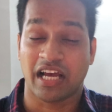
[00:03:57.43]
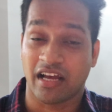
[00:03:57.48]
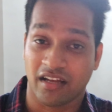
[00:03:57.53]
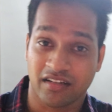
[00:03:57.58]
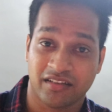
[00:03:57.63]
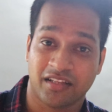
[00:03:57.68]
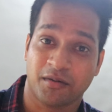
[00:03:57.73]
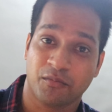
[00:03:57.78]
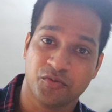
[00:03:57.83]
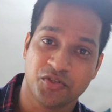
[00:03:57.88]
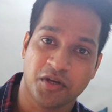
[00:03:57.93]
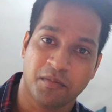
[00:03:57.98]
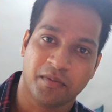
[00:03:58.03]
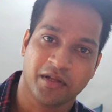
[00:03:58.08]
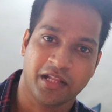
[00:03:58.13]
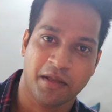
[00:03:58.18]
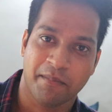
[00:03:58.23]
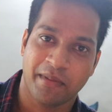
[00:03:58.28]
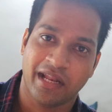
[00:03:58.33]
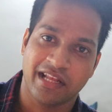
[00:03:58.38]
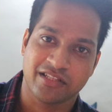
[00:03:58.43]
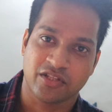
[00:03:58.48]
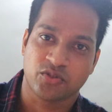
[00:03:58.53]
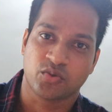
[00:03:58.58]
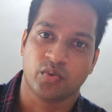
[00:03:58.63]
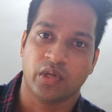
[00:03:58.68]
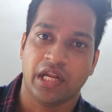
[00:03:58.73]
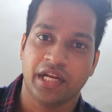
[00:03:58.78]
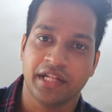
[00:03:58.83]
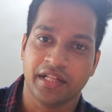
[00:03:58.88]
जहाँ तक मुझे पता है मैंने ऐसा
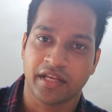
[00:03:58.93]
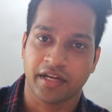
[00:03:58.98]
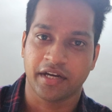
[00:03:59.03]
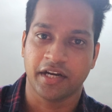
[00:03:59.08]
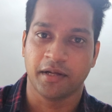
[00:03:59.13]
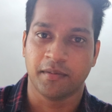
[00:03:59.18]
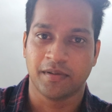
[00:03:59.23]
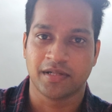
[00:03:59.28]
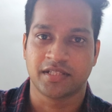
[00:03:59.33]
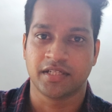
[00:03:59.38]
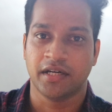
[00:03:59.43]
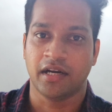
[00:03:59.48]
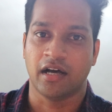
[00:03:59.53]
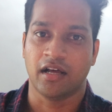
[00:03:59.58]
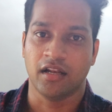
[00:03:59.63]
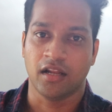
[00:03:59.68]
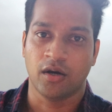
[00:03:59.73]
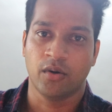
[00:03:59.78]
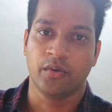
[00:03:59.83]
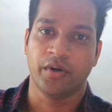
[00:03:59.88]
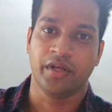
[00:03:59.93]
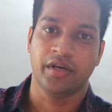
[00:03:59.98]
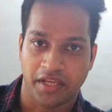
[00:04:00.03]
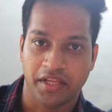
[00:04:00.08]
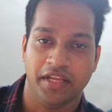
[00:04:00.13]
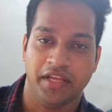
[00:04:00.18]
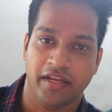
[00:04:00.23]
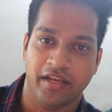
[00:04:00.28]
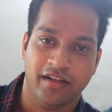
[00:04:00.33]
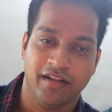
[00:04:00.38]
सुना नहीं था कि डबल सीट अलाउड
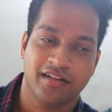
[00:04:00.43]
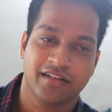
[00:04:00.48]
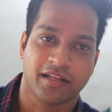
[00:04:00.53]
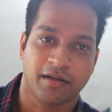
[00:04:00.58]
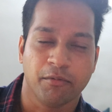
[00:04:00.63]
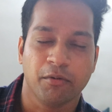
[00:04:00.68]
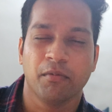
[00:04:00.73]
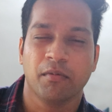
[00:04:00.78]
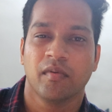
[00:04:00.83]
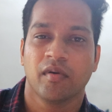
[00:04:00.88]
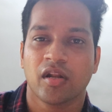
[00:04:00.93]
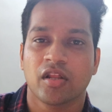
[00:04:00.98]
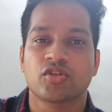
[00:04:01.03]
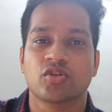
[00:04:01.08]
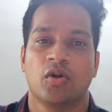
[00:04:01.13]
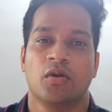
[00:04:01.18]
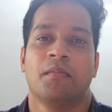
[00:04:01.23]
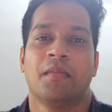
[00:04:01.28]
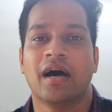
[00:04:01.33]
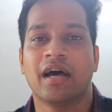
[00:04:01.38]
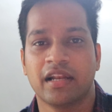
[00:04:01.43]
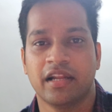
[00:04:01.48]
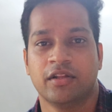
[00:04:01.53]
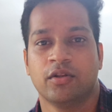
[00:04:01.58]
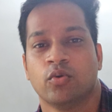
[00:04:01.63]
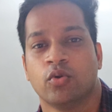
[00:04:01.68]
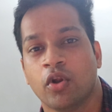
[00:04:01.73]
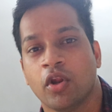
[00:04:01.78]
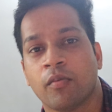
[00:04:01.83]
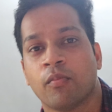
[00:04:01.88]
नहीं है तभी भी मैंने चलो मान
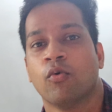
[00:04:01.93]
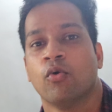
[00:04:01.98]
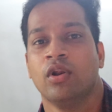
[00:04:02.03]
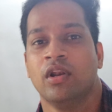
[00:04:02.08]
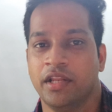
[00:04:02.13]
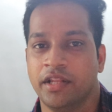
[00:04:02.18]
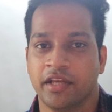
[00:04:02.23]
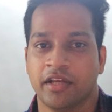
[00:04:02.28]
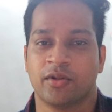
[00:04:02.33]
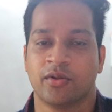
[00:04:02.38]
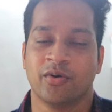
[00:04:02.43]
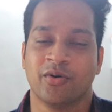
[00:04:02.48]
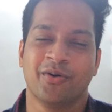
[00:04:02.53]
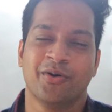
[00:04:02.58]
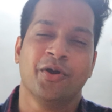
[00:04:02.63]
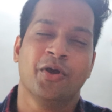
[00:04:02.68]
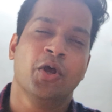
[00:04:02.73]
लेते उन्होंने बोल दिए तो